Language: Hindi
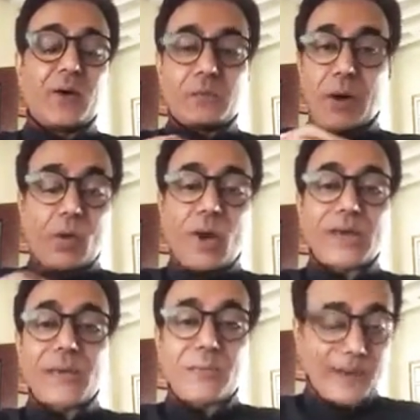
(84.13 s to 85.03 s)
और
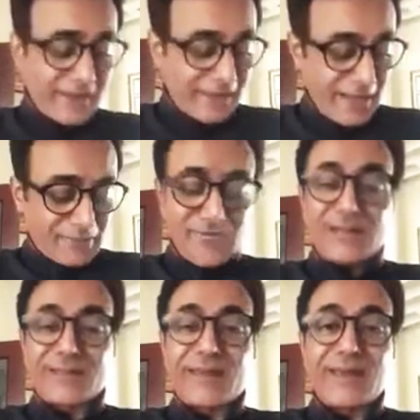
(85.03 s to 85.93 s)
महुआ के पेड़ आप
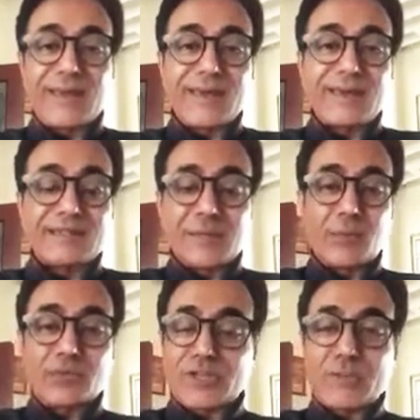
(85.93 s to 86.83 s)
जानते हैं
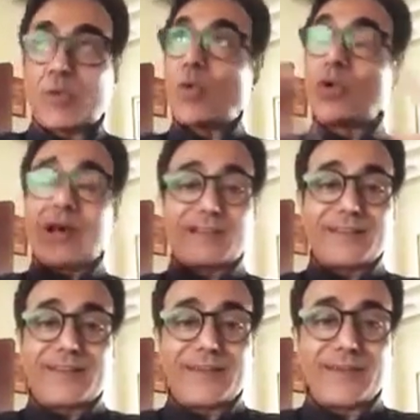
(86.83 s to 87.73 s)
जब उनके फूल
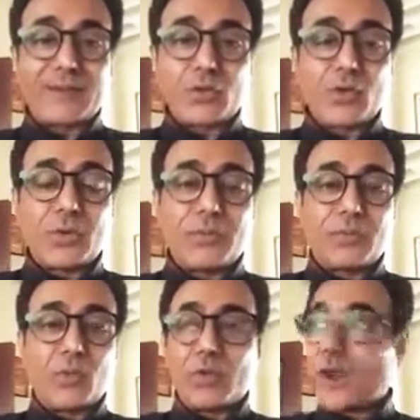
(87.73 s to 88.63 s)
आते हैं तो
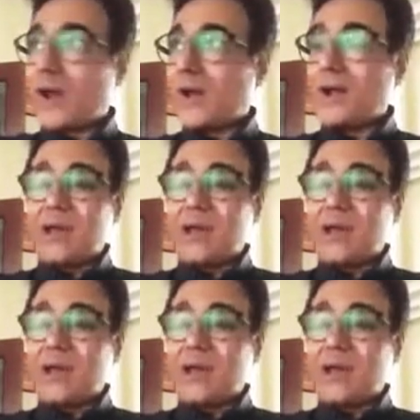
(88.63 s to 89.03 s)
पूरा